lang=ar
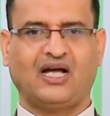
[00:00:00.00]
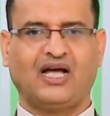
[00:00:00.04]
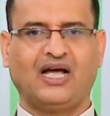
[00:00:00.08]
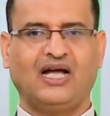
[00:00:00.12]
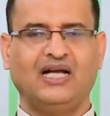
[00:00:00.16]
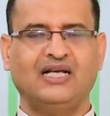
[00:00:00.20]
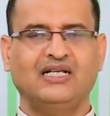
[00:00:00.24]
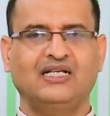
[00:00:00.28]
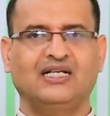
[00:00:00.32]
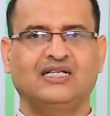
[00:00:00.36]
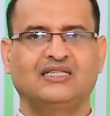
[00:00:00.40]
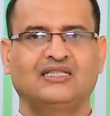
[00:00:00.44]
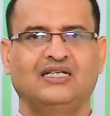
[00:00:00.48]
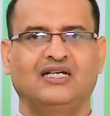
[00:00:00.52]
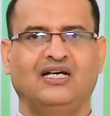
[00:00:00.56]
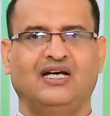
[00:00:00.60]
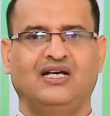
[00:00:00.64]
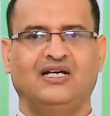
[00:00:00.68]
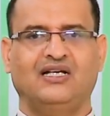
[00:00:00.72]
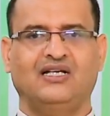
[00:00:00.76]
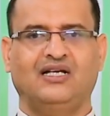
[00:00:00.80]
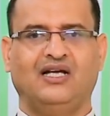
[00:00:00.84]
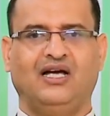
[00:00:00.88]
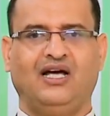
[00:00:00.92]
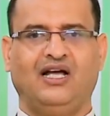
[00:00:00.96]
غلي يدي
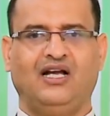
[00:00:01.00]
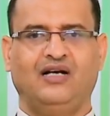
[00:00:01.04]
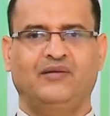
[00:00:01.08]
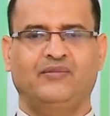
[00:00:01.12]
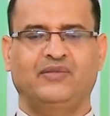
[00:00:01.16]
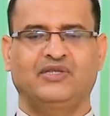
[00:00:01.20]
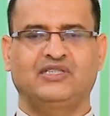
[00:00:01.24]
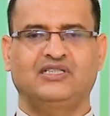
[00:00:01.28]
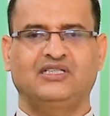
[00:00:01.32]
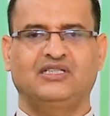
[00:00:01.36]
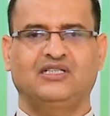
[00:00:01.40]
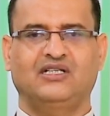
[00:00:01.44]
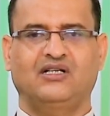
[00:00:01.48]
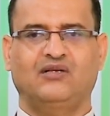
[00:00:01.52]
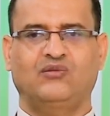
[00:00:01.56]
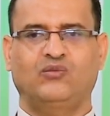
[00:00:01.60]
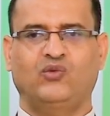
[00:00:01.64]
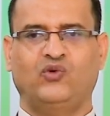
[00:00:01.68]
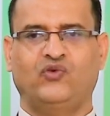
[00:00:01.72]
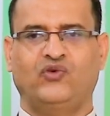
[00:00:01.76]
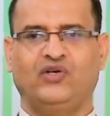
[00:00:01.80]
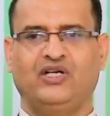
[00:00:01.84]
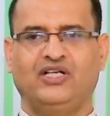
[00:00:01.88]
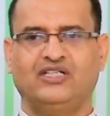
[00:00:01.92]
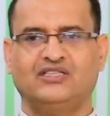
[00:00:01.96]
المدين
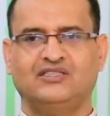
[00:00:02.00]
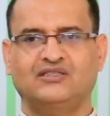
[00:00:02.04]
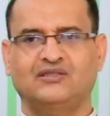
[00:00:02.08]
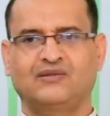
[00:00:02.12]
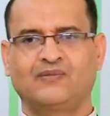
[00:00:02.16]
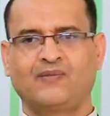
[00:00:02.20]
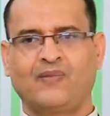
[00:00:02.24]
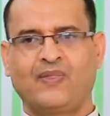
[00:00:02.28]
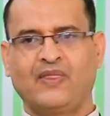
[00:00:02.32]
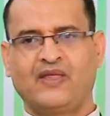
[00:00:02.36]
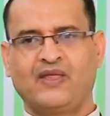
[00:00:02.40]
المفلس